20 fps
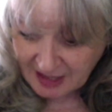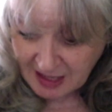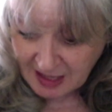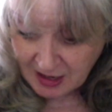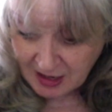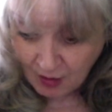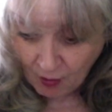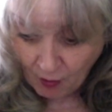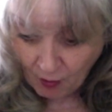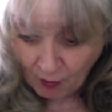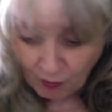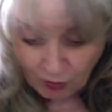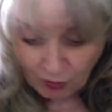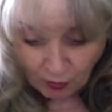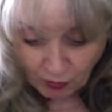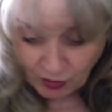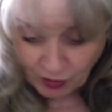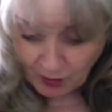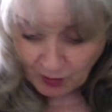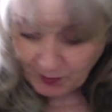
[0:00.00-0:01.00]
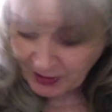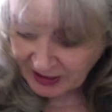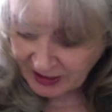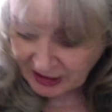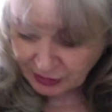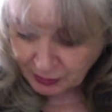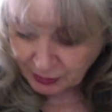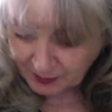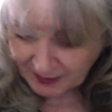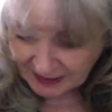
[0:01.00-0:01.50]
on n'a pas l'air de
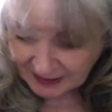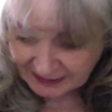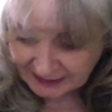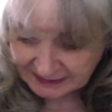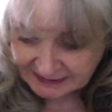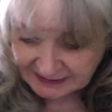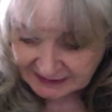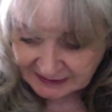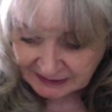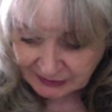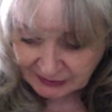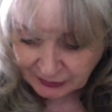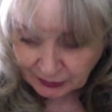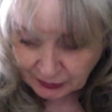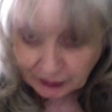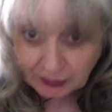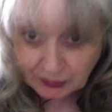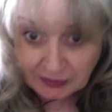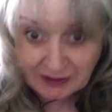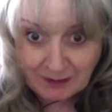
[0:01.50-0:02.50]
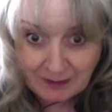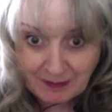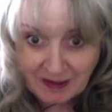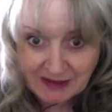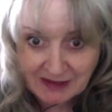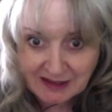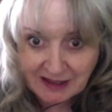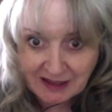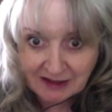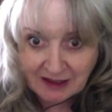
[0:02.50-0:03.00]
parler de dépenses
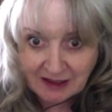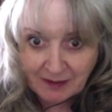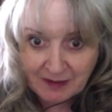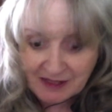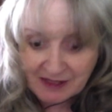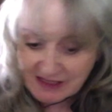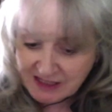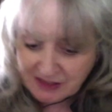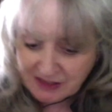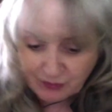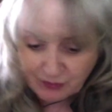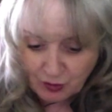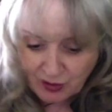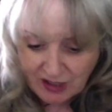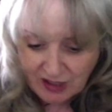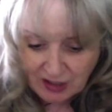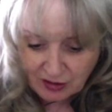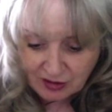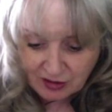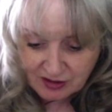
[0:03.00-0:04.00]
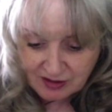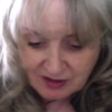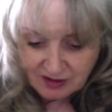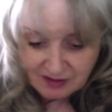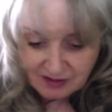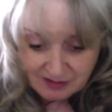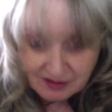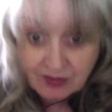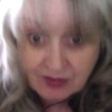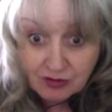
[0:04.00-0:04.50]
intempestives ou rien de ça. C'est
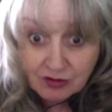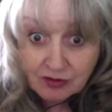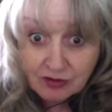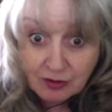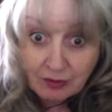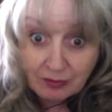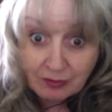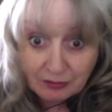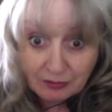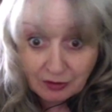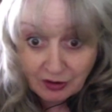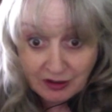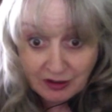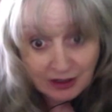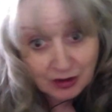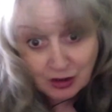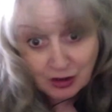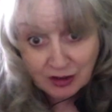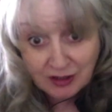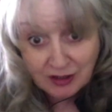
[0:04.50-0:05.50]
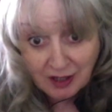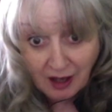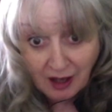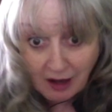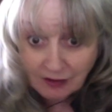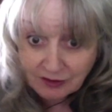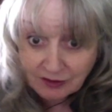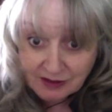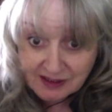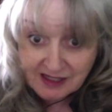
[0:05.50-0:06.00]
juste comme il y a de l'argent qui rentre et
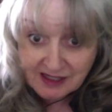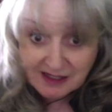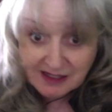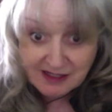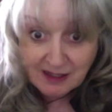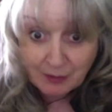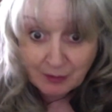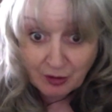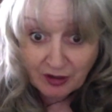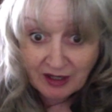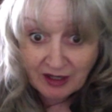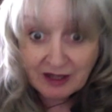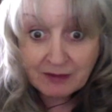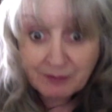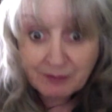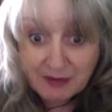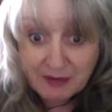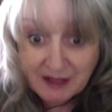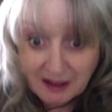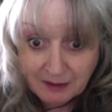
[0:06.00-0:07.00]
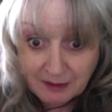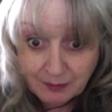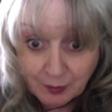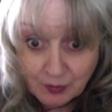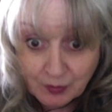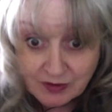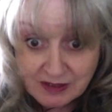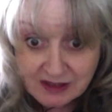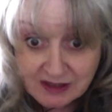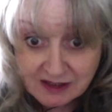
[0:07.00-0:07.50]
ça semblerait être bien
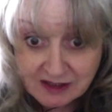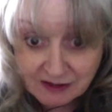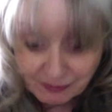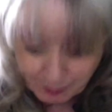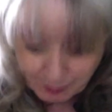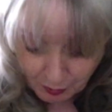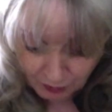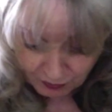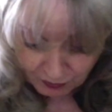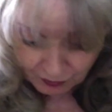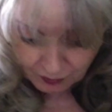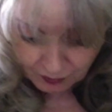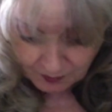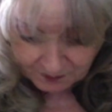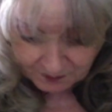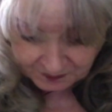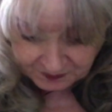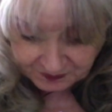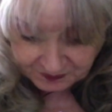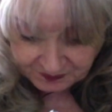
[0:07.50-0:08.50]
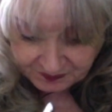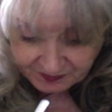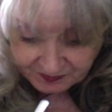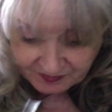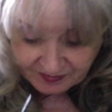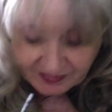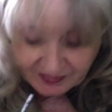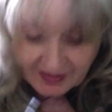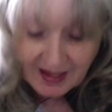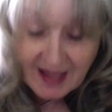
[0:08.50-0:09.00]
positif pour vous.
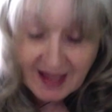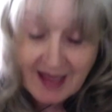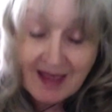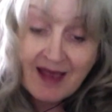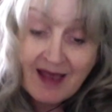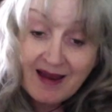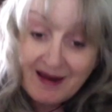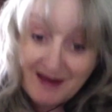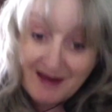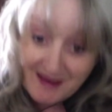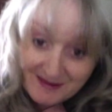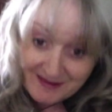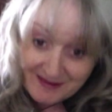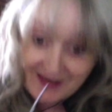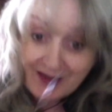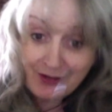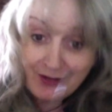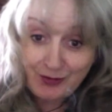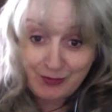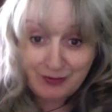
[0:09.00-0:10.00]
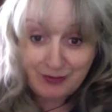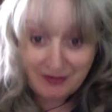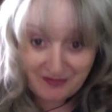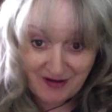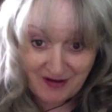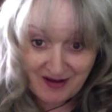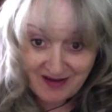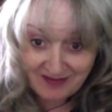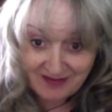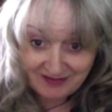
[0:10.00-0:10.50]
La carte
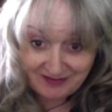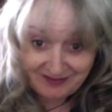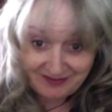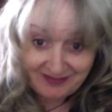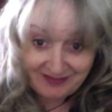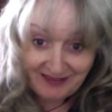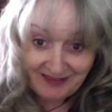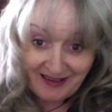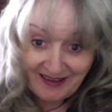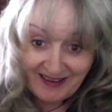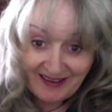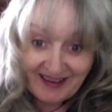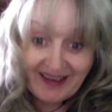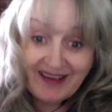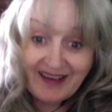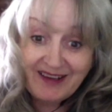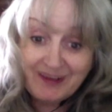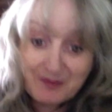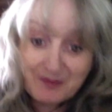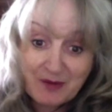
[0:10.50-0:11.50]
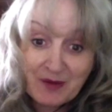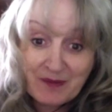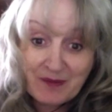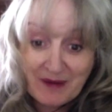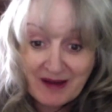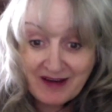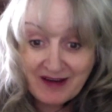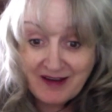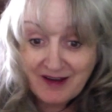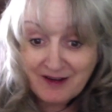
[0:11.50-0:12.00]
suivante, elle me parle
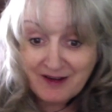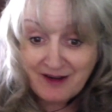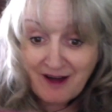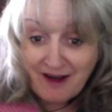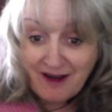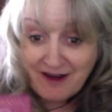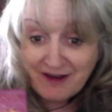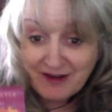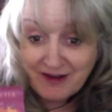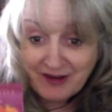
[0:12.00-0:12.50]
encore